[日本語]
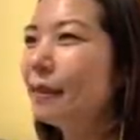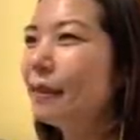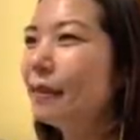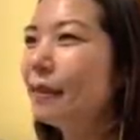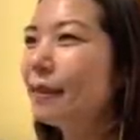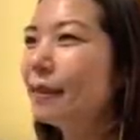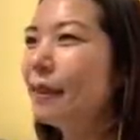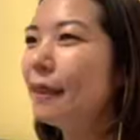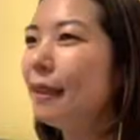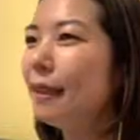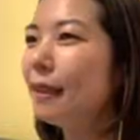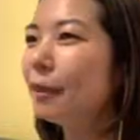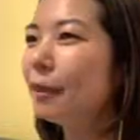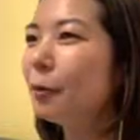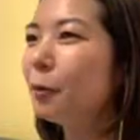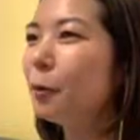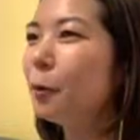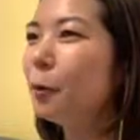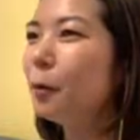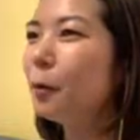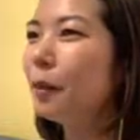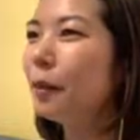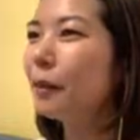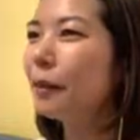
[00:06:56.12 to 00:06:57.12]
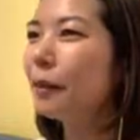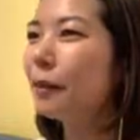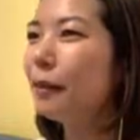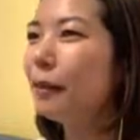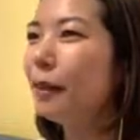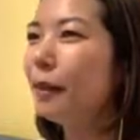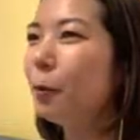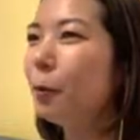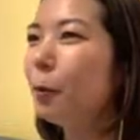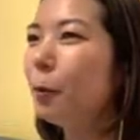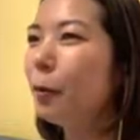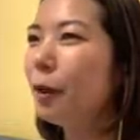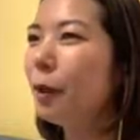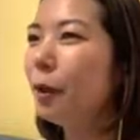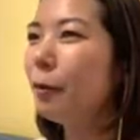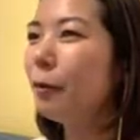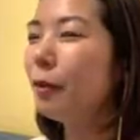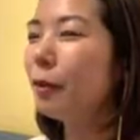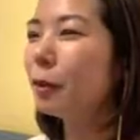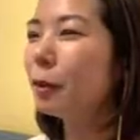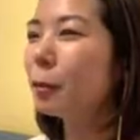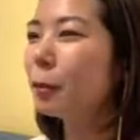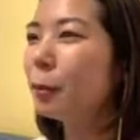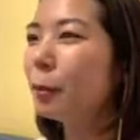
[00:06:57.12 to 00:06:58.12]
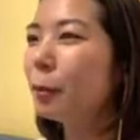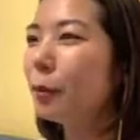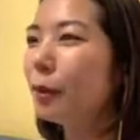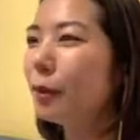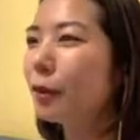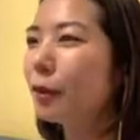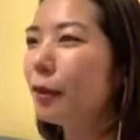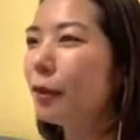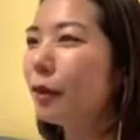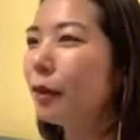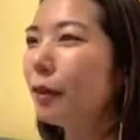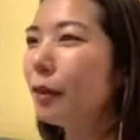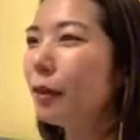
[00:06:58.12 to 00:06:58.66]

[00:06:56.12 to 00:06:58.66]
さあ、どうかな？他はあるのかな？